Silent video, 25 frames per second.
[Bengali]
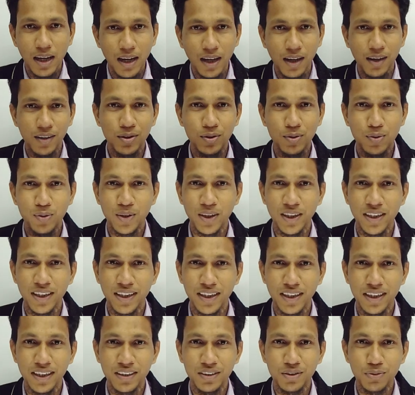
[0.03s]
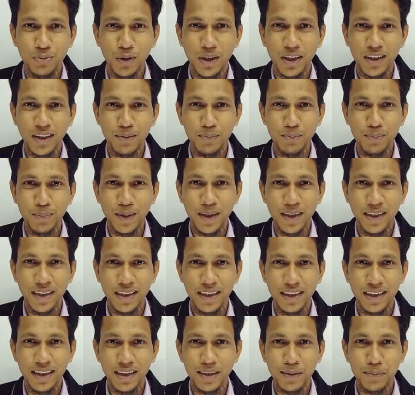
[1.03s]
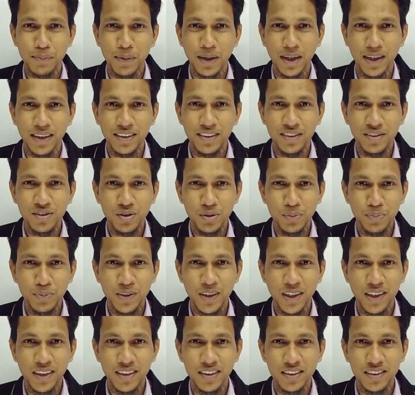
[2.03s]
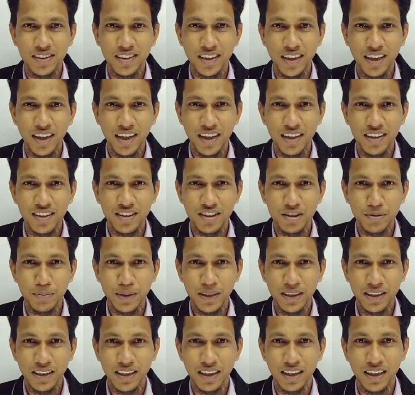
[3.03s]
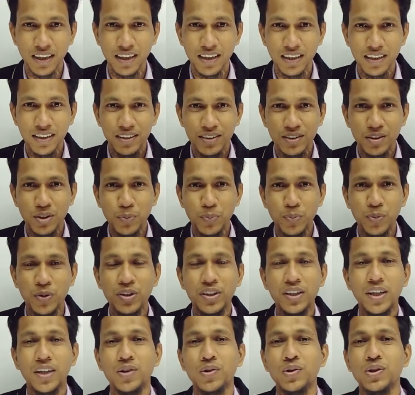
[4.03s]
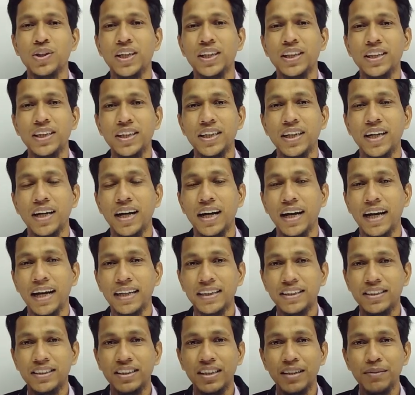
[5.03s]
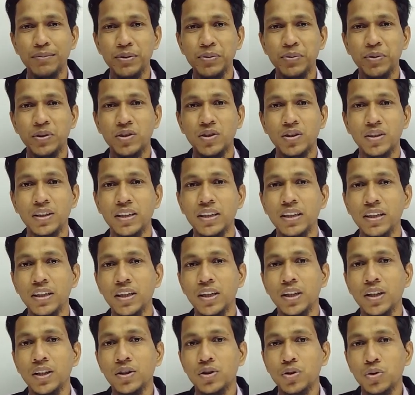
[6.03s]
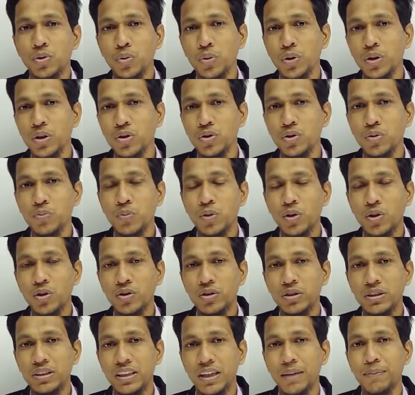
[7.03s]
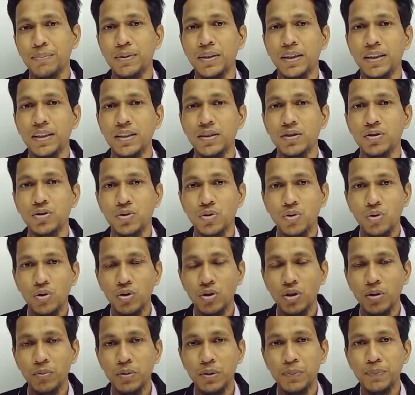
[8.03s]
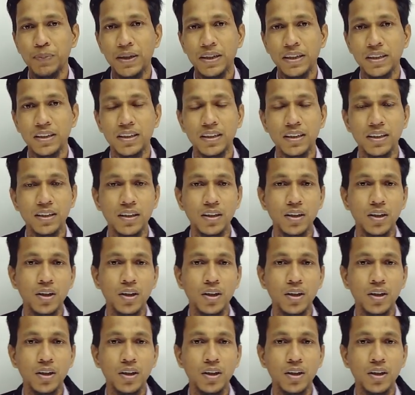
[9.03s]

হ্যালো স্টুডেন্ট ওয়েলকাম ব্যাক মাই ইউটিউব চ্যানেল সায়েন্স বিটা তো প্রিয় ছাত্রছাত্রীরা আজকে আমি তোমাদের সঙ্গে তড়িৎ চুম্বকত চ্যাপ্টারে ষোলো নম্বর পার্টিতে